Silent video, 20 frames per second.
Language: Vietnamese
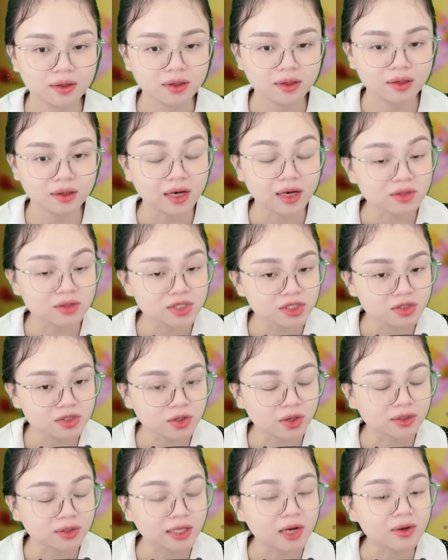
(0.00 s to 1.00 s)
"Lão Trư gọi
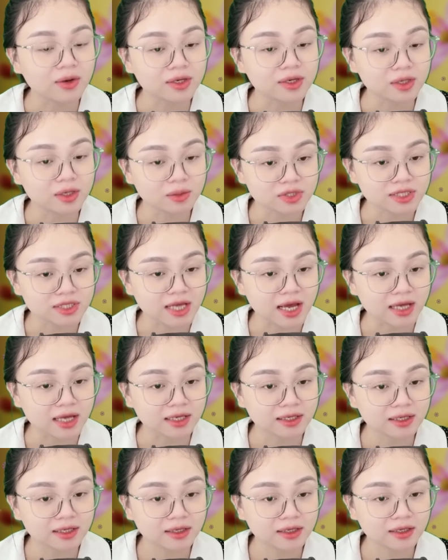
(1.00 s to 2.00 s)
tao lên nông trại,
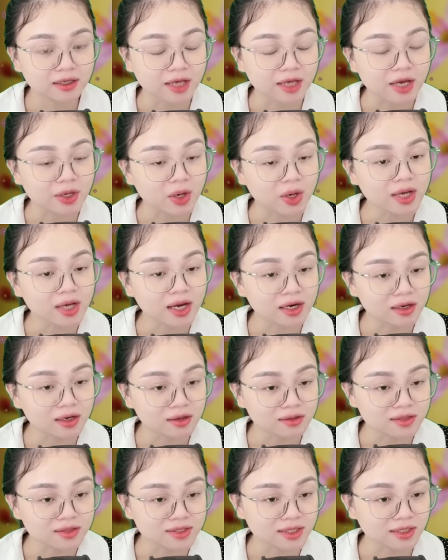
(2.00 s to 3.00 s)
nghe nói đàn
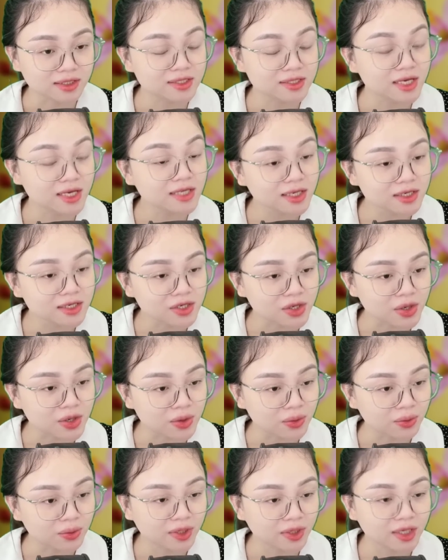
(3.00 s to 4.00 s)
lợn dịch chết rất nhiều,
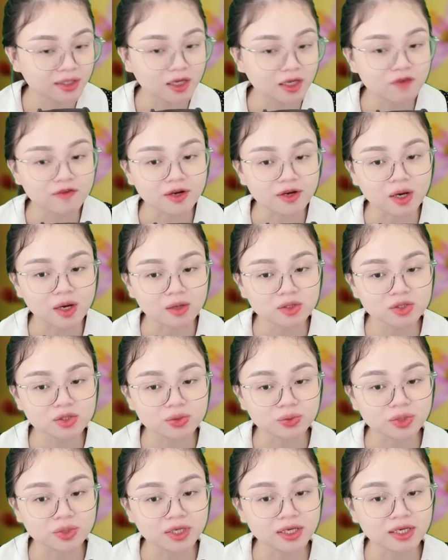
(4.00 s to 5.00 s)
nên tao phải đón chú
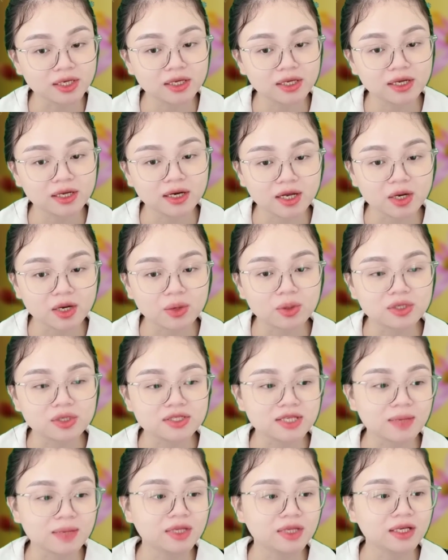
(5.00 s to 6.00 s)
Y lên luôn
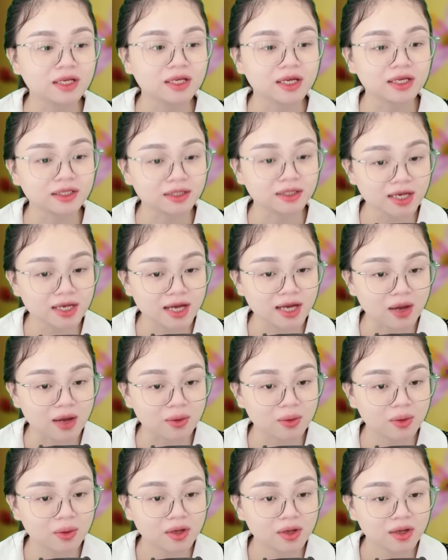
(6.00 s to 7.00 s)
xem tình hình thế nào.
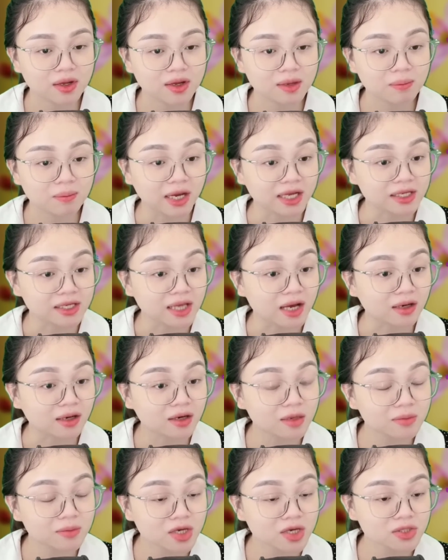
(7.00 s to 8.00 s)
Mày ở nhà
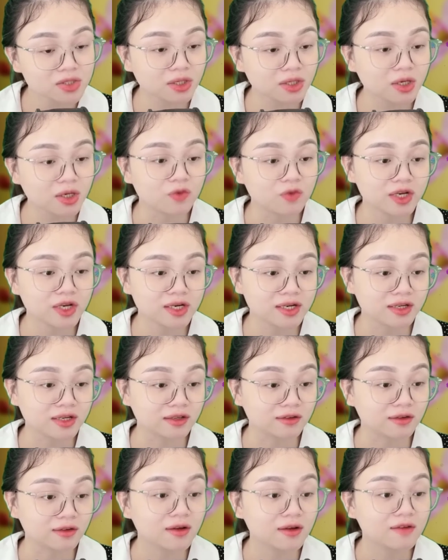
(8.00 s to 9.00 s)
cơm nước cho cậu Vĩ Đình
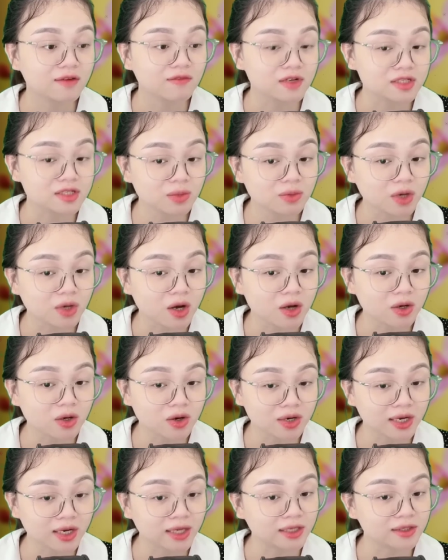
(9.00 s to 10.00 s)
và trông coi con
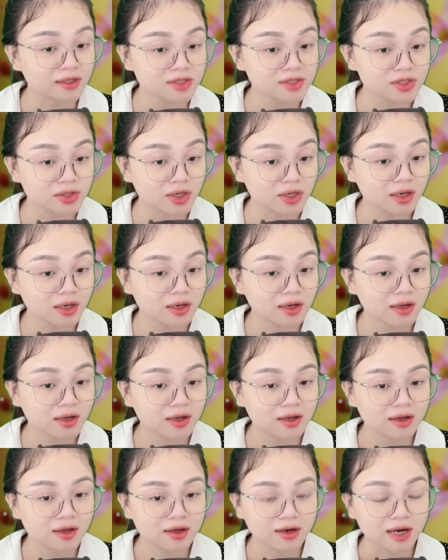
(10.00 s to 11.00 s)
này, nhớ chưa?
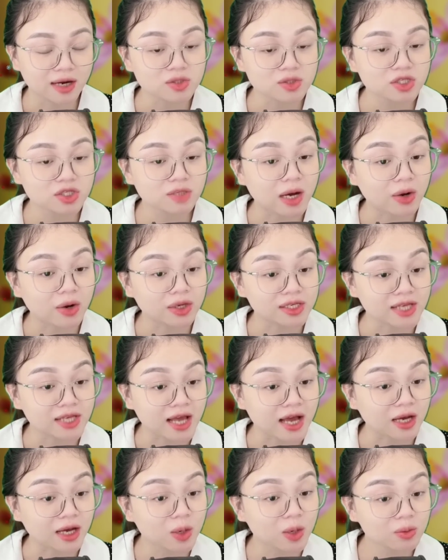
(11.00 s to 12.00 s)
Lão Trư bảo ở
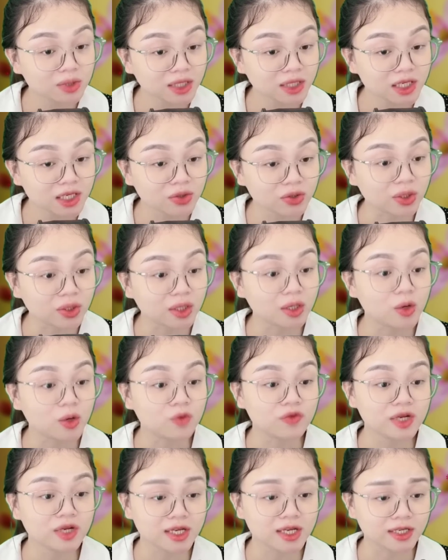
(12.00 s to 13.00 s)
nhà không tin tưởng được cậu
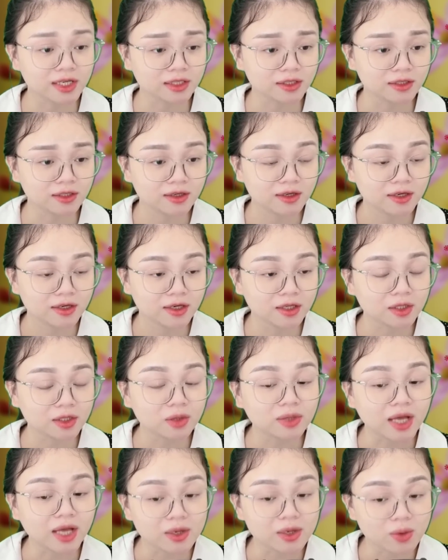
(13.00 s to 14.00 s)
Vĩ Đình, nên tao
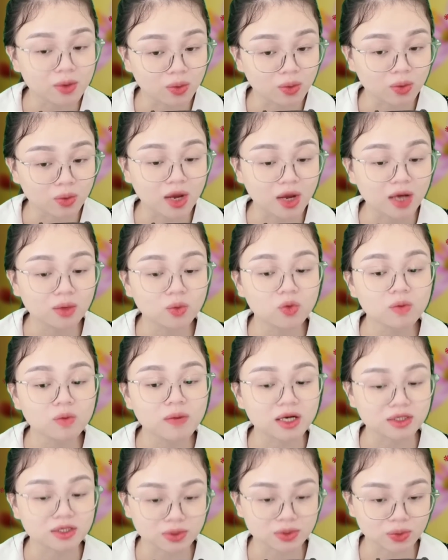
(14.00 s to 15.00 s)
thay ổ khóa cũ
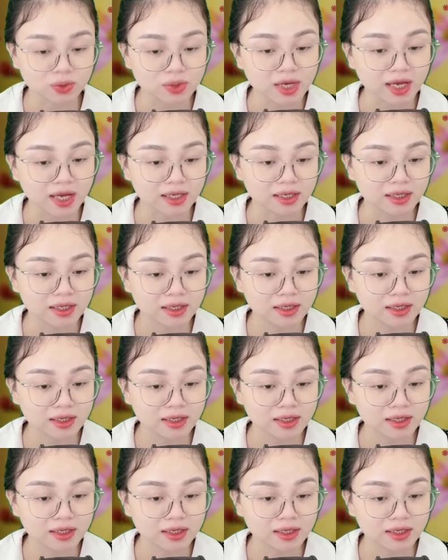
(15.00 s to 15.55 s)
bằng số này.